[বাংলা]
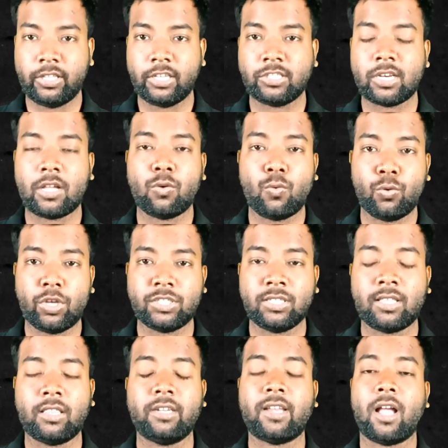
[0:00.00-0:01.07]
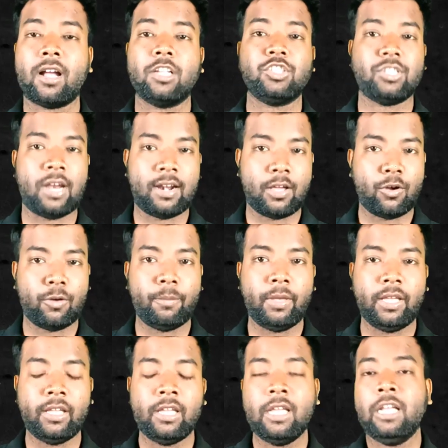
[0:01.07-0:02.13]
দিয়ে যারা করেছে তাদের টাকা ছাড়া হবে